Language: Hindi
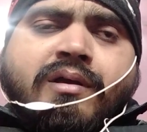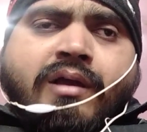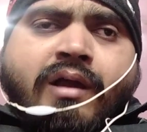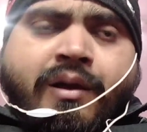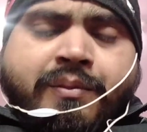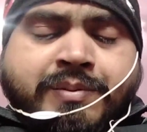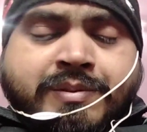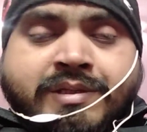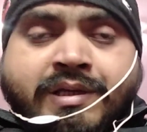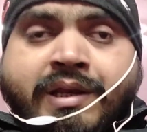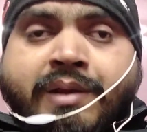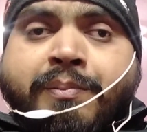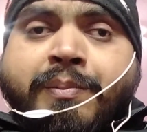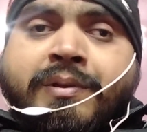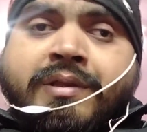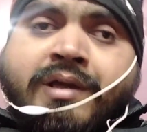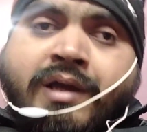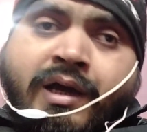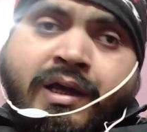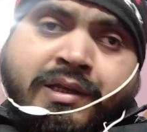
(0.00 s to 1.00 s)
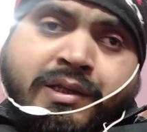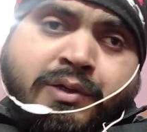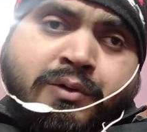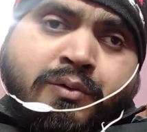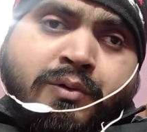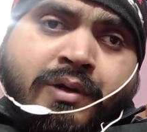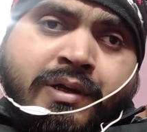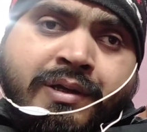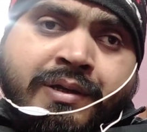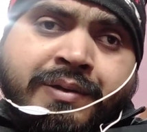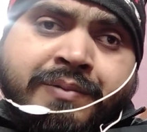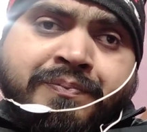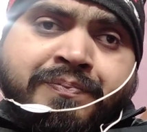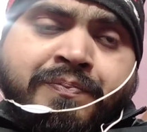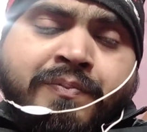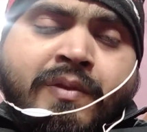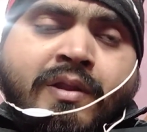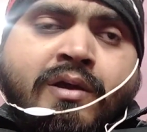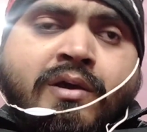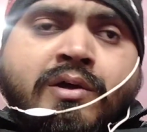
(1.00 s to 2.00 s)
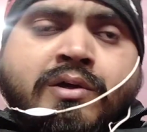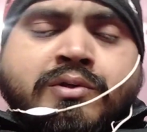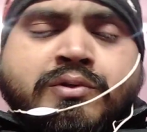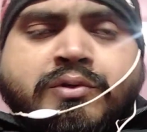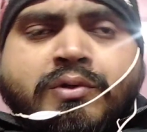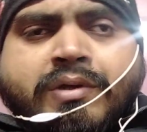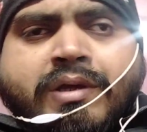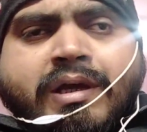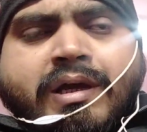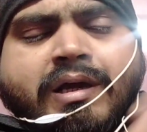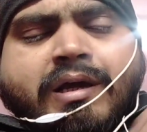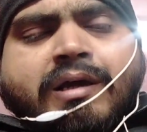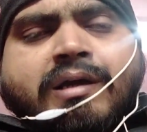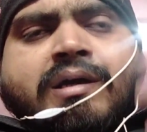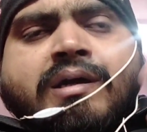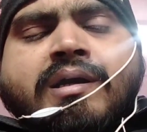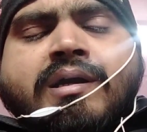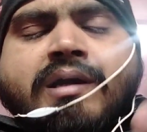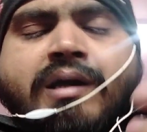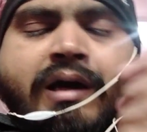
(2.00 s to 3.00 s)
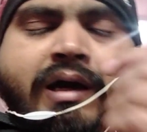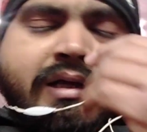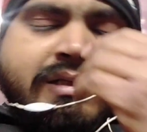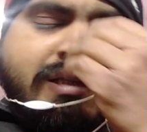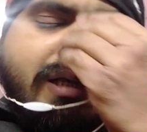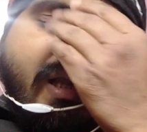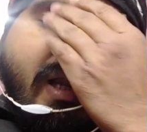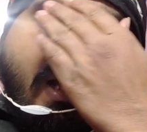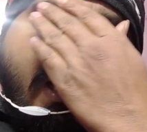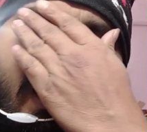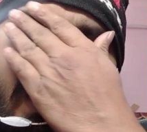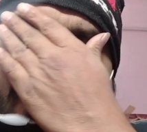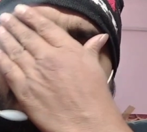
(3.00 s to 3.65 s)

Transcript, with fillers: काफ़ी सारे पद खाली हो गए हैं जो ये कहा जा रहा है